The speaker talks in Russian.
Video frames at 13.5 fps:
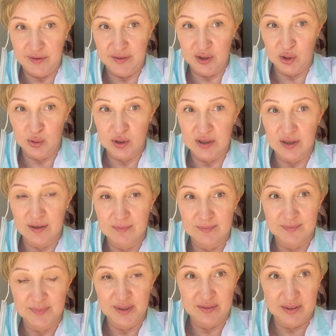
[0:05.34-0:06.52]
Привет, друзья!
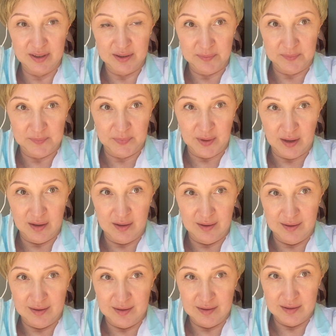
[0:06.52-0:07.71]
Привет!
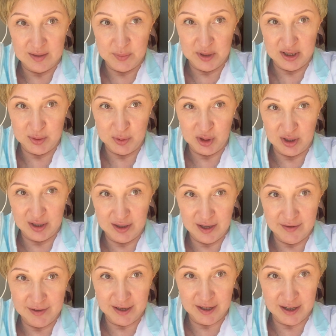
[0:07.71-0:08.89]
Смотрите мне на
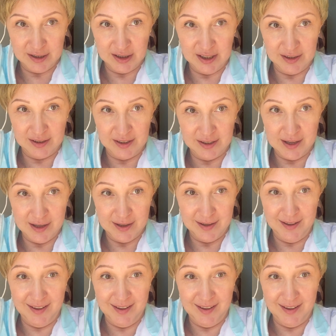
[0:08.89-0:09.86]
голове, как антенки, да?